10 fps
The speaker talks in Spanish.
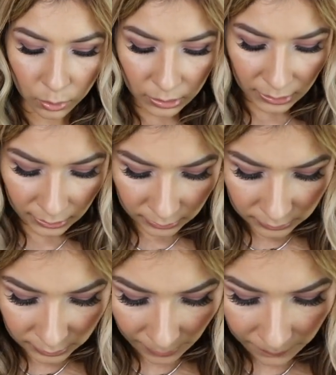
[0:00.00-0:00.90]
Ulta
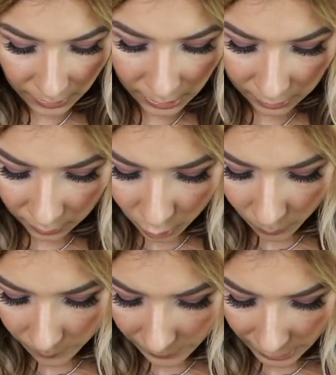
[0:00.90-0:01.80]
también
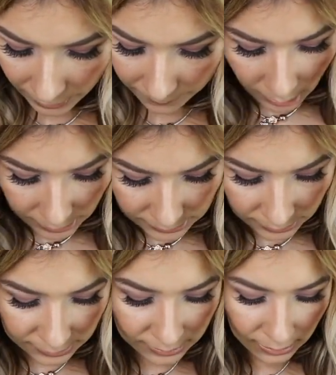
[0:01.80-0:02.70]
compré
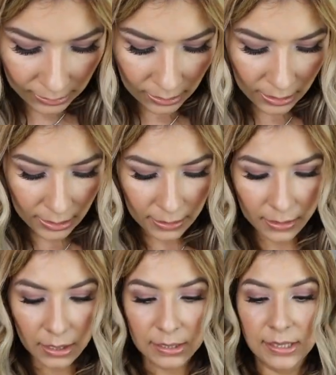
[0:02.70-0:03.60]
este set
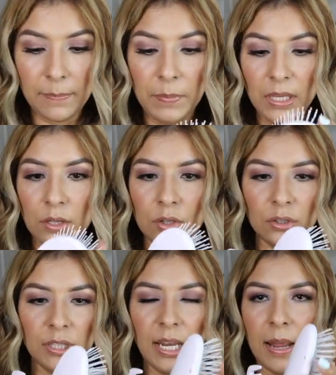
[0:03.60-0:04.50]
de,
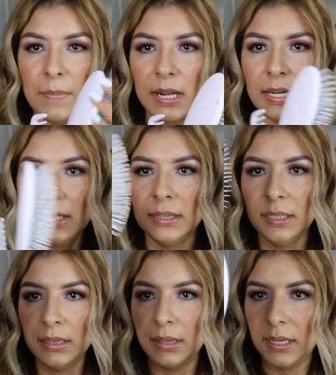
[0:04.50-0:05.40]
cepillos de la marca
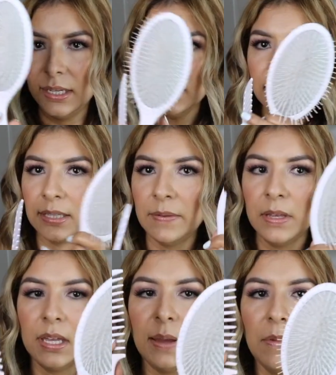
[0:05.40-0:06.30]
T3. Ya
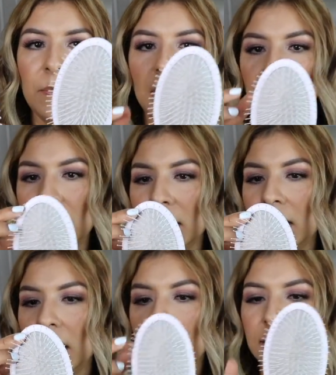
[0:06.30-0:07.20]
saben que a mí me
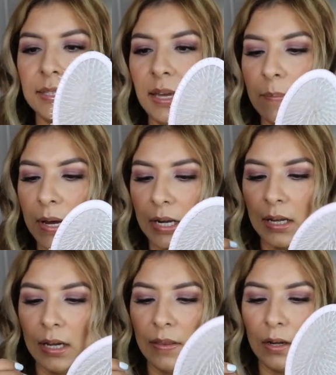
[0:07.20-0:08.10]
encanta esta
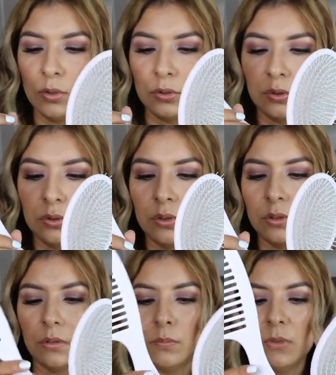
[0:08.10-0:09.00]
marca de los
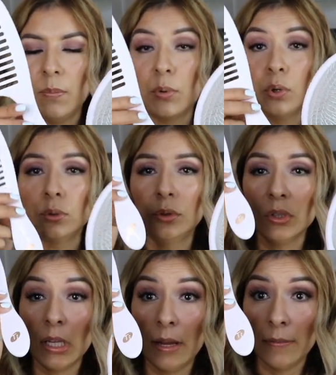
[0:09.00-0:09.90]
de
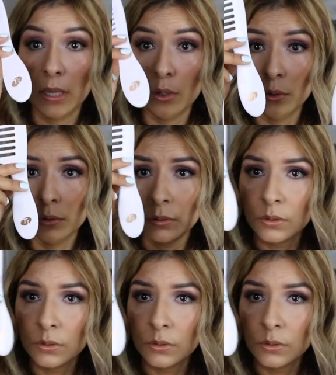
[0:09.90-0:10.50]
productos de cabello.